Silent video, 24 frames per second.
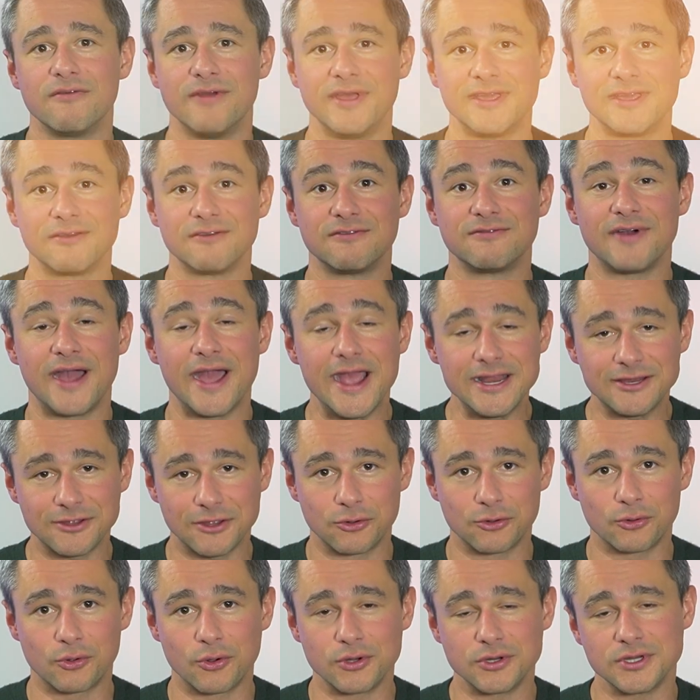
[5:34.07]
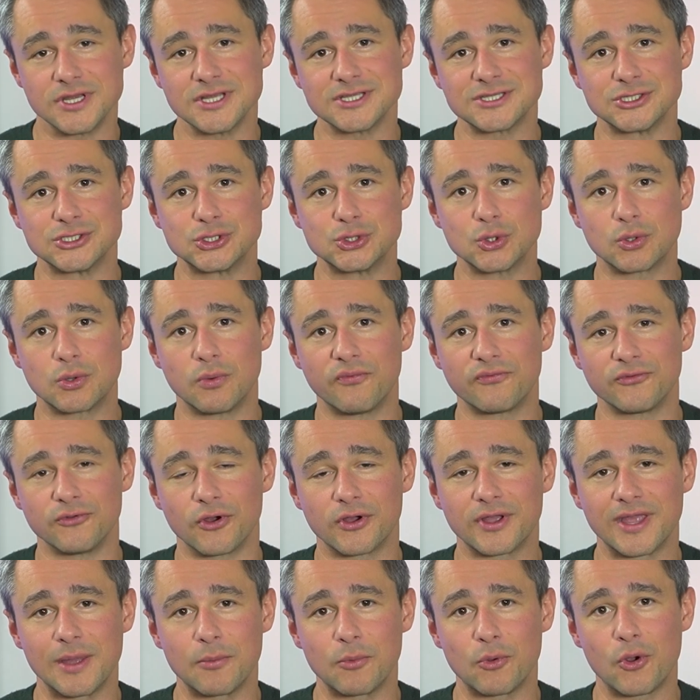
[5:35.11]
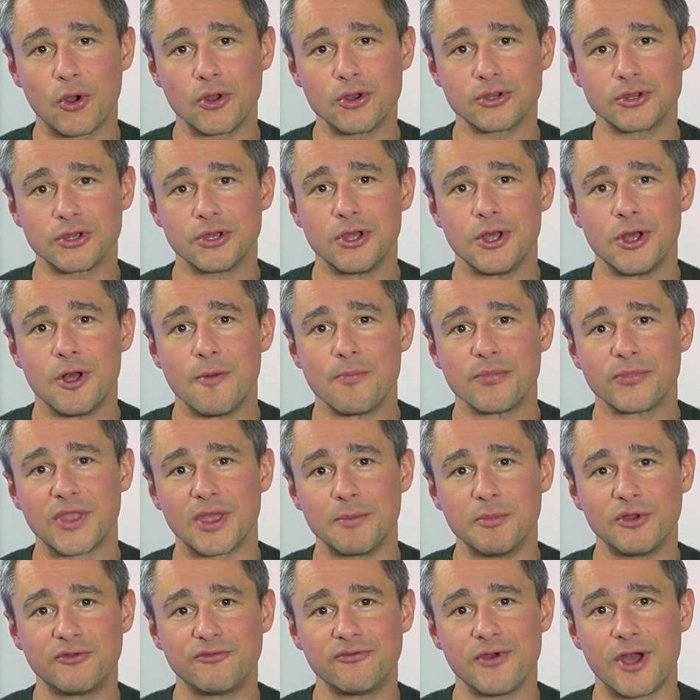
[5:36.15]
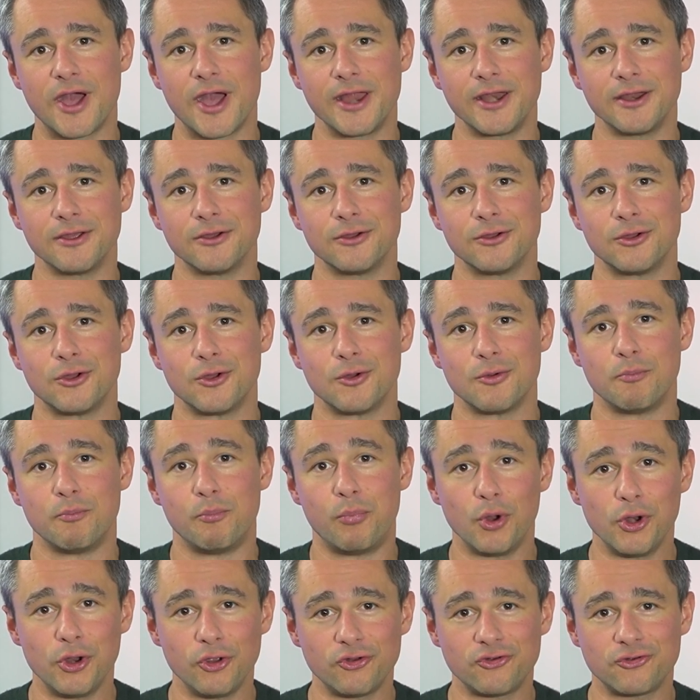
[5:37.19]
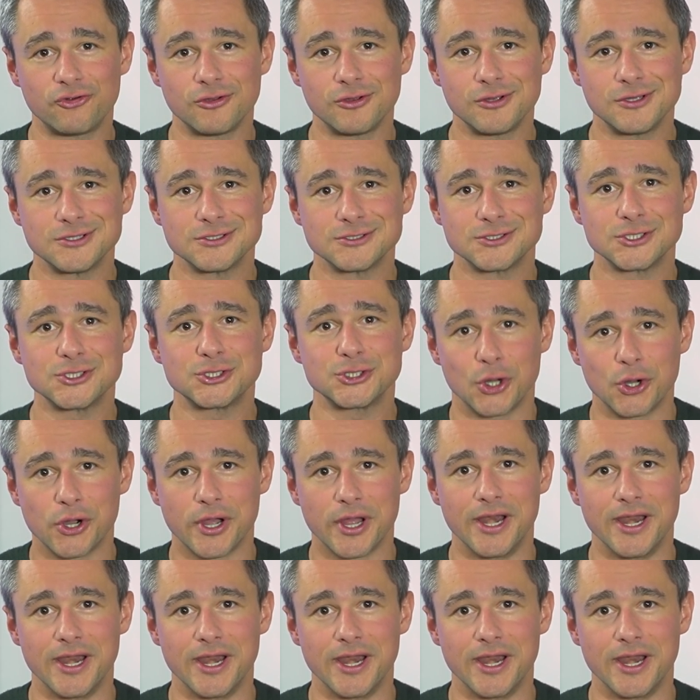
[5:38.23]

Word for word: welche weiteren Gründe es in Zukunft noch geben könnte, damit wir eine bullische Saison